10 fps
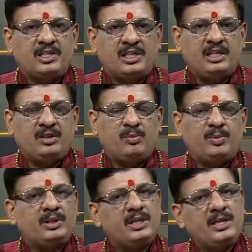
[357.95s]
शनि तो
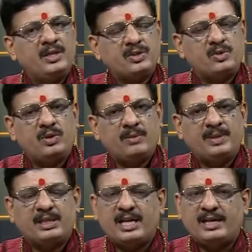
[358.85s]
पुत्र है और सूर्य
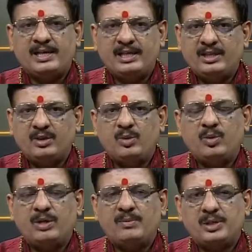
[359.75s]
पिता है लेकिन दोनों
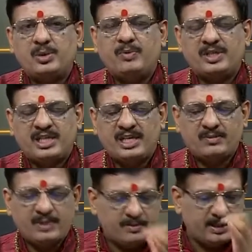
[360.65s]
के बीच में वैचारिक
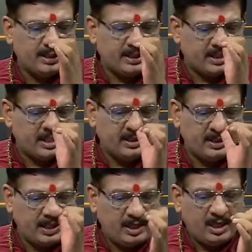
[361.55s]
मतभेद रहता है
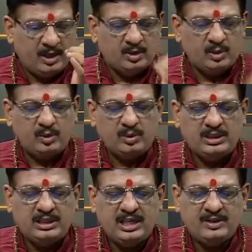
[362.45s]
तो ये